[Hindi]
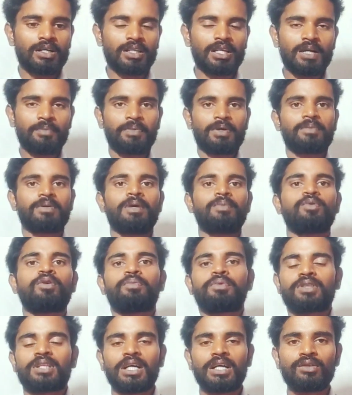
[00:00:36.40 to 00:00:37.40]
यहाँ पर मैं आपको
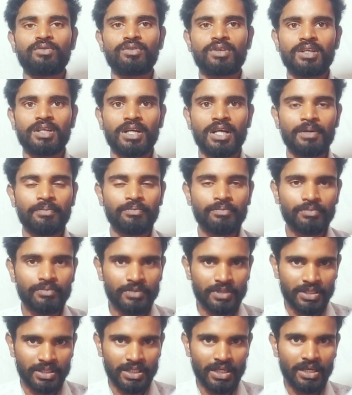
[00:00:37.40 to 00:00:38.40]
बता दूँ कि
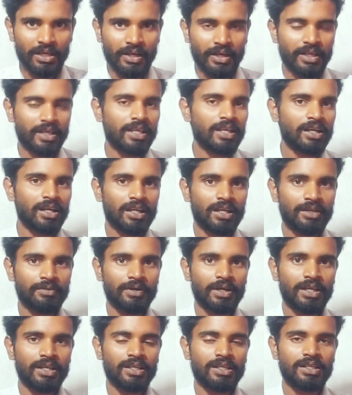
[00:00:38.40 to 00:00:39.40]
हम यहाँ रैंकिंग करने
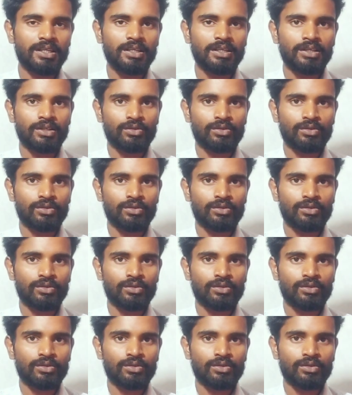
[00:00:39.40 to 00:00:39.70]
वाले हैं